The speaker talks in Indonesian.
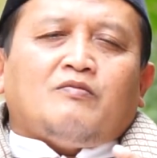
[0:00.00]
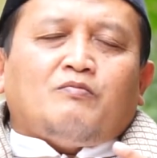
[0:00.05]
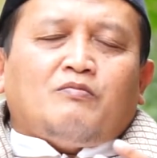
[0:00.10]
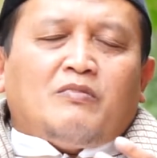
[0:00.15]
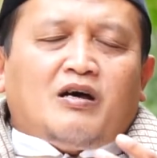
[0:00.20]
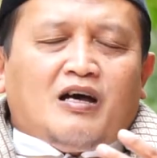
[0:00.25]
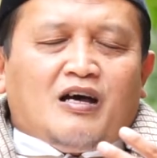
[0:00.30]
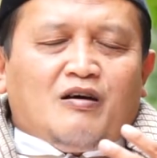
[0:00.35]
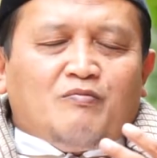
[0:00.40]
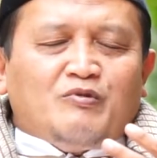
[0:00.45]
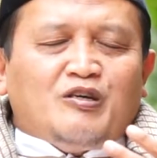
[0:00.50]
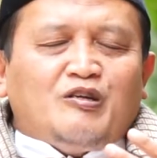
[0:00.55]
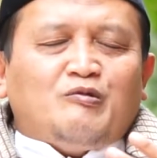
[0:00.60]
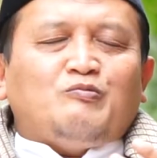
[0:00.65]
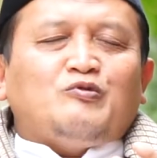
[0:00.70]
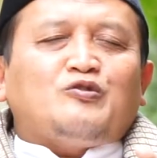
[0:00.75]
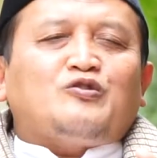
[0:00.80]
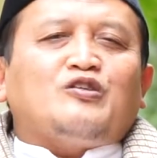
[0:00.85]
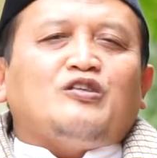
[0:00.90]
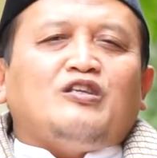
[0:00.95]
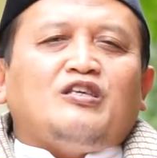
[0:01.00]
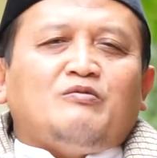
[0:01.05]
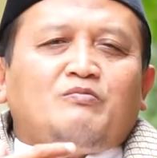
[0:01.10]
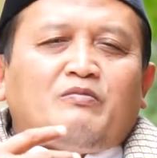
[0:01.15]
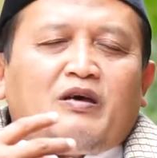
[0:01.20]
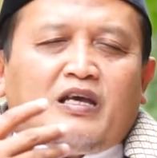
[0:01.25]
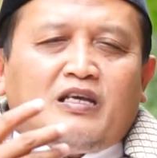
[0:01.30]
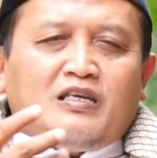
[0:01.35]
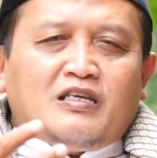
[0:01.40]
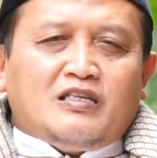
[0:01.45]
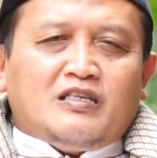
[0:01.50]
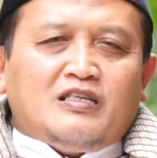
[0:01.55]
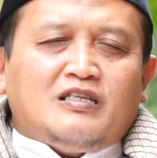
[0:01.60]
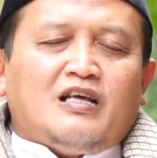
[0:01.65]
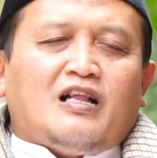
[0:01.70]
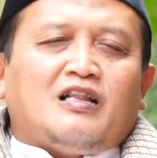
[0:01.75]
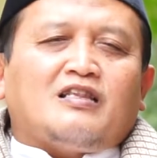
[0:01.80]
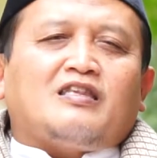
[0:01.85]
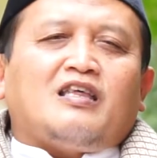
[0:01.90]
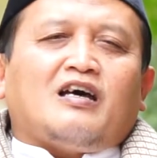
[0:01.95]
ma min muslimaini
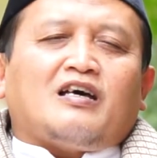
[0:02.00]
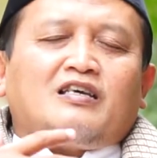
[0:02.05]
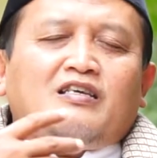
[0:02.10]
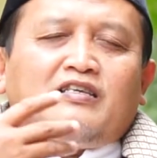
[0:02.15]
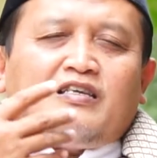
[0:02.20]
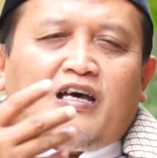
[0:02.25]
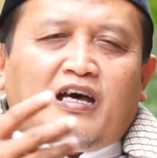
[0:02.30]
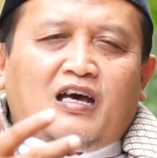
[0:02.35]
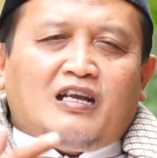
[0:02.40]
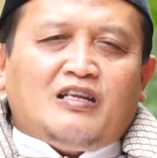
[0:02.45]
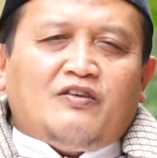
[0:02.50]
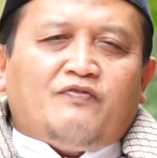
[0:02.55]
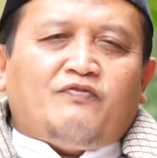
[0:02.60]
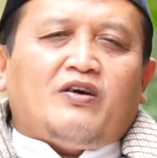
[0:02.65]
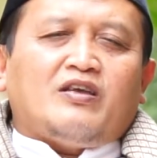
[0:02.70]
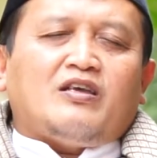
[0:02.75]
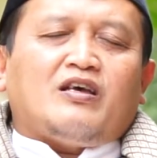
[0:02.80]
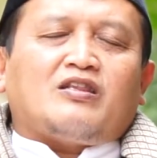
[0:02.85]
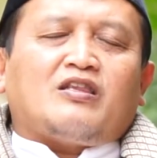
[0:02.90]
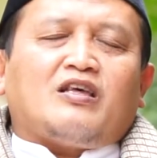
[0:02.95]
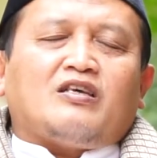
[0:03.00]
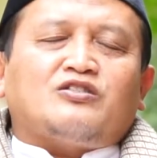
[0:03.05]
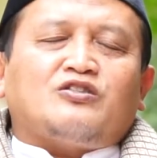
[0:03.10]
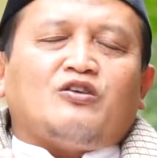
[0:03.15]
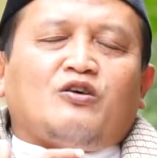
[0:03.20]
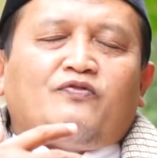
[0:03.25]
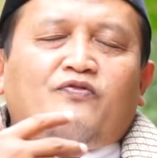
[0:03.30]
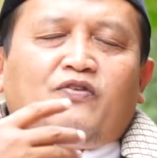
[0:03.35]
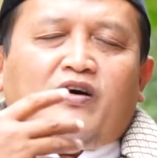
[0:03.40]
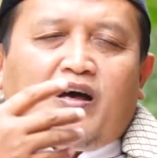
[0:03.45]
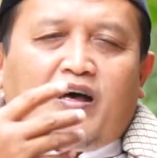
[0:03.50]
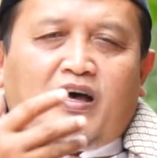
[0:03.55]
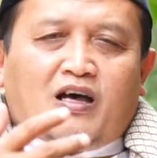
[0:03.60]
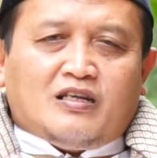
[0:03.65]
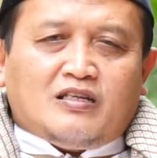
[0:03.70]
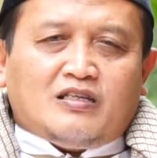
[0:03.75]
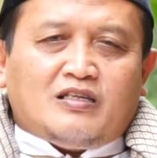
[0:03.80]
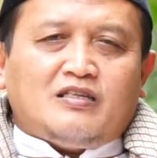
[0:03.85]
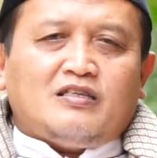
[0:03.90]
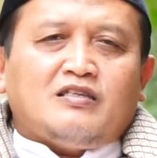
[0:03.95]
yaltaqiyani
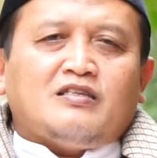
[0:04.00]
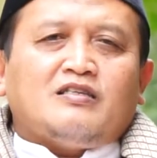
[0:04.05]
fayatasafahani